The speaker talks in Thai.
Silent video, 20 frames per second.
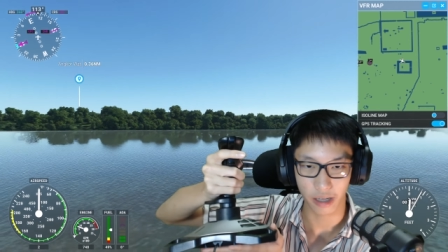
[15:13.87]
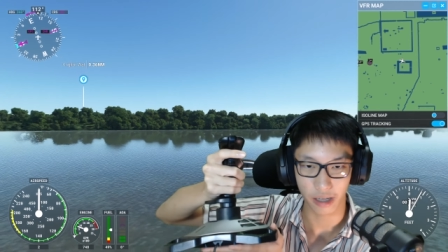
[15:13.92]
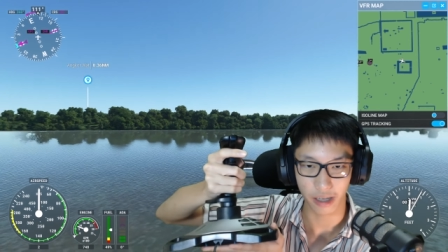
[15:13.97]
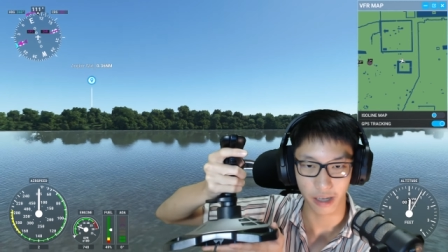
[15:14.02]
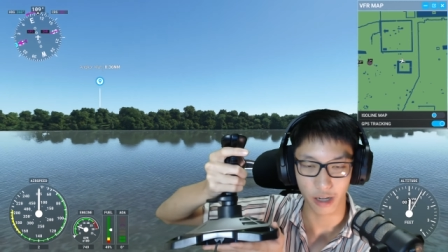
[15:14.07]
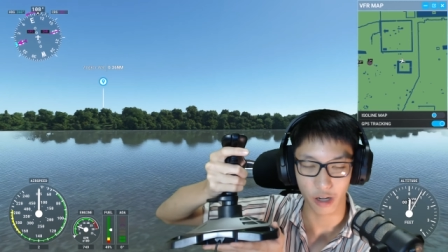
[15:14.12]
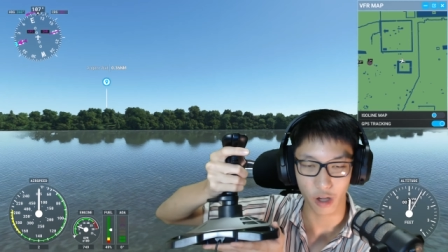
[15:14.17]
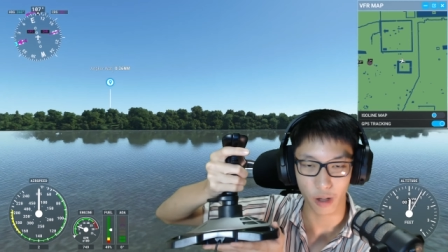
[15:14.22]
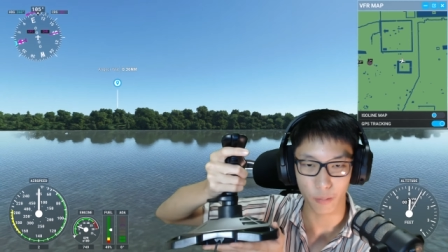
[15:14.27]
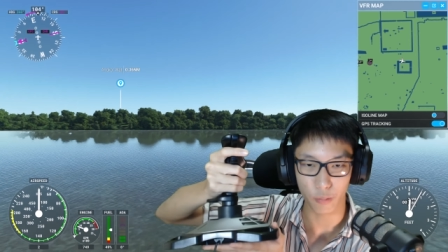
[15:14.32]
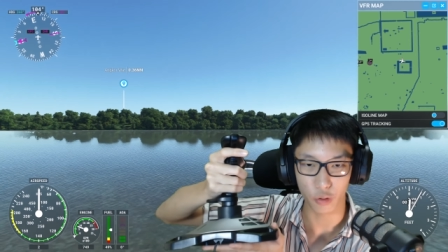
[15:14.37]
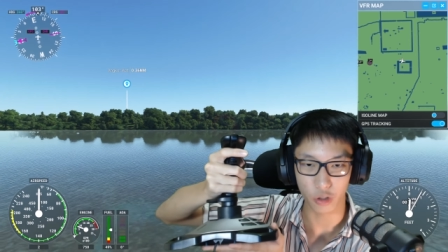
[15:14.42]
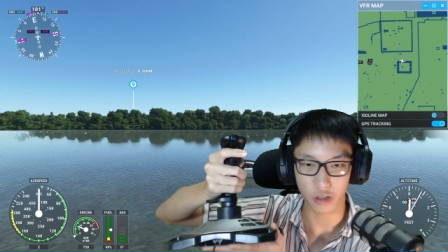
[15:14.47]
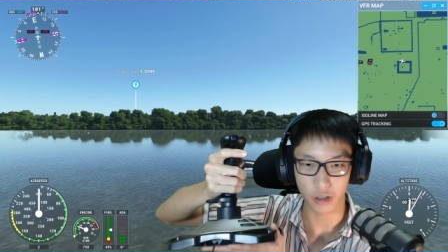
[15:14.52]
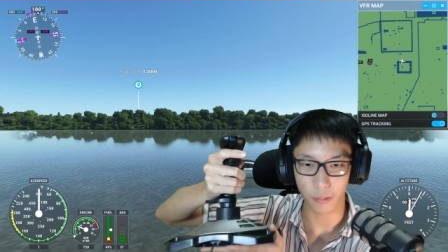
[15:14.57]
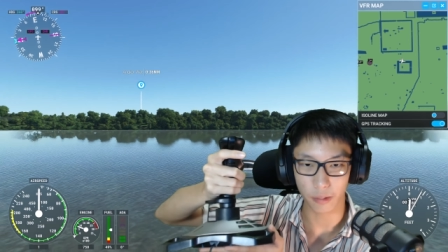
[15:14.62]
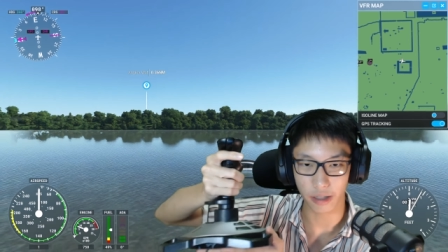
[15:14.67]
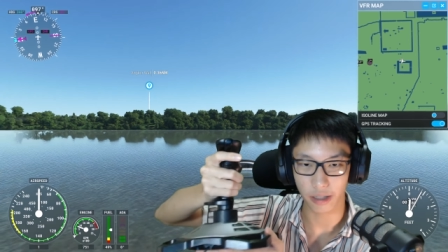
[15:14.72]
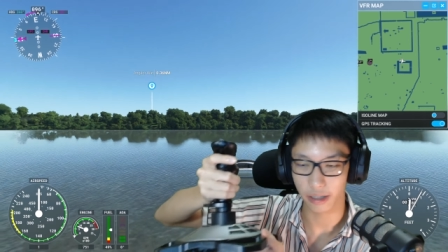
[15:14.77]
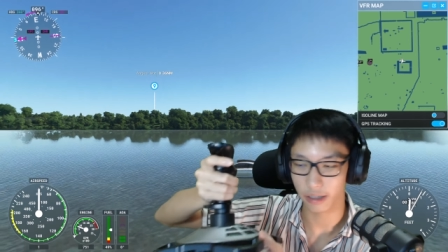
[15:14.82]
เห็นล้อหมุน
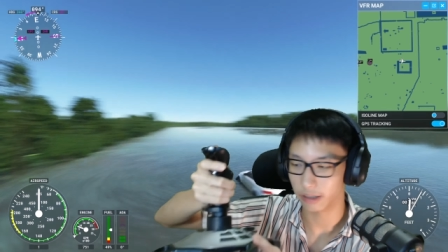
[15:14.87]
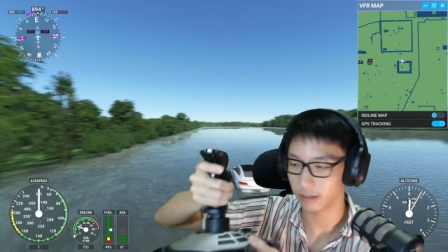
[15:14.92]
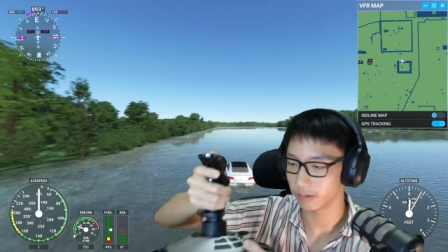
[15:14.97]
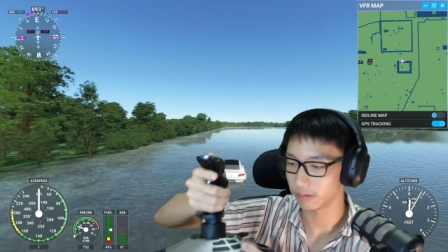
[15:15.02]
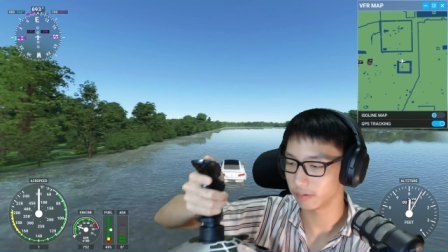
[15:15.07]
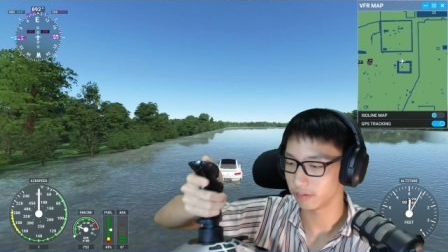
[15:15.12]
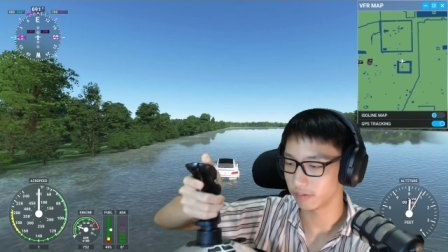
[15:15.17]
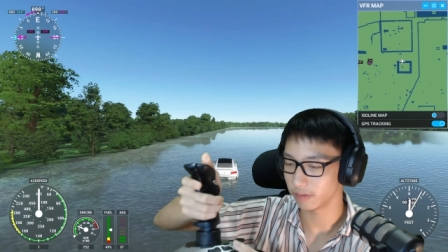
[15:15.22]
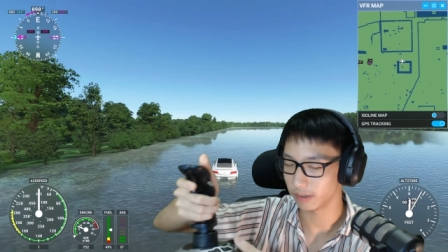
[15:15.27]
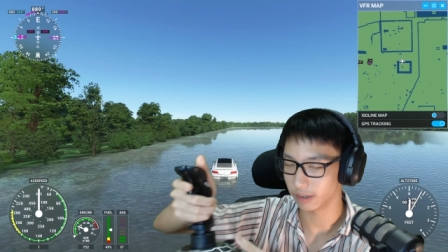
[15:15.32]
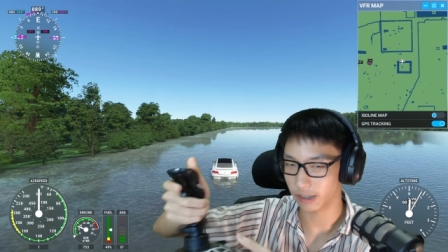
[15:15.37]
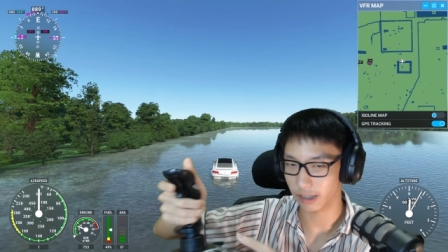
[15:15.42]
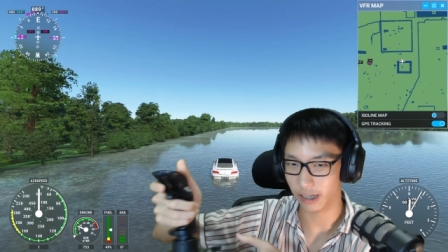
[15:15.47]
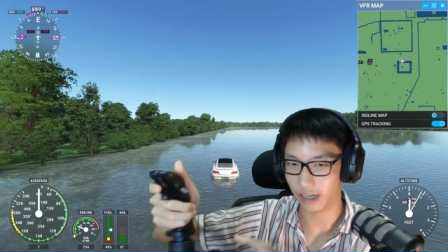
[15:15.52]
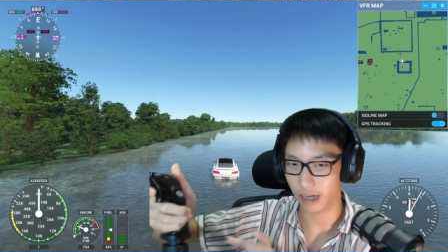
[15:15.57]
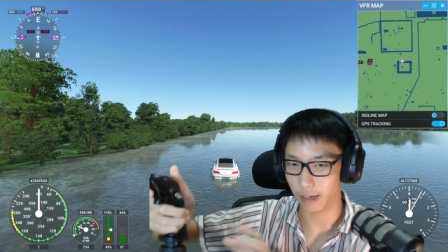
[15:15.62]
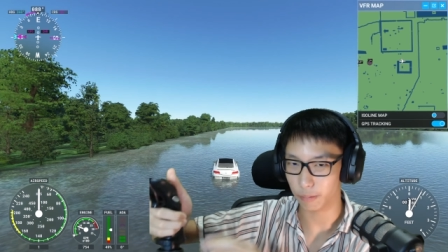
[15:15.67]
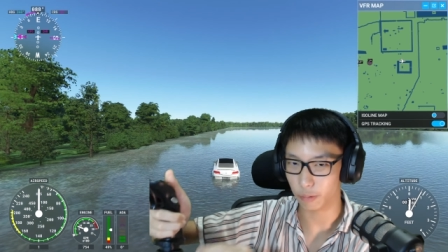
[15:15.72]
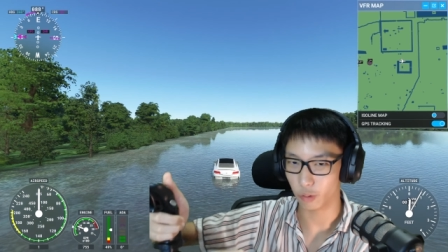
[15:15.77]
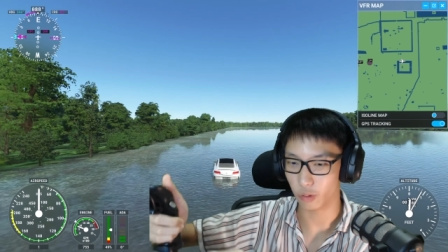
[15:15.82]
ใช่ป่ะนะ
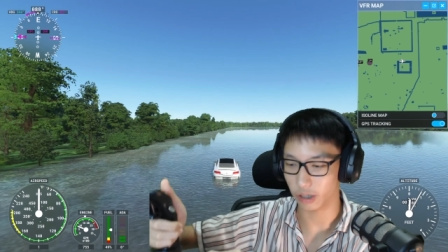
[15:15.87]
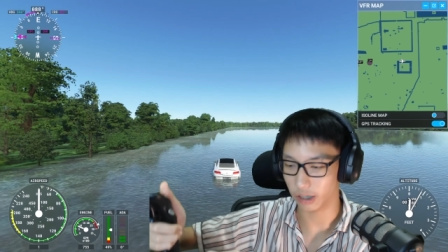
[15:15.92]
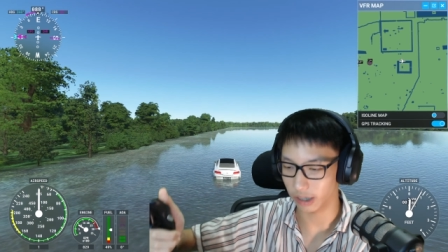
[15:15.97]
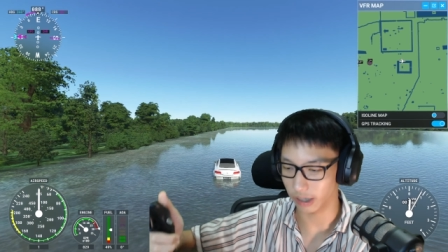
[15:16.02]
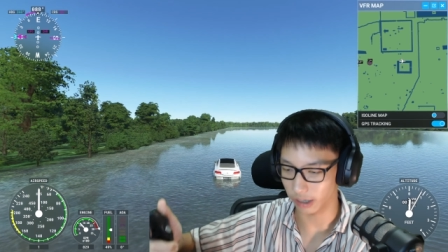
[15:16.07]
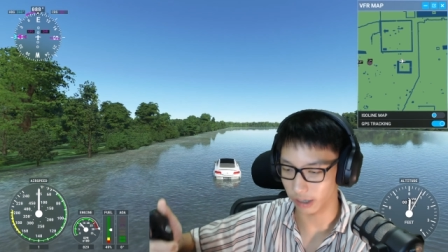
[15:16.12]
ครับโอเค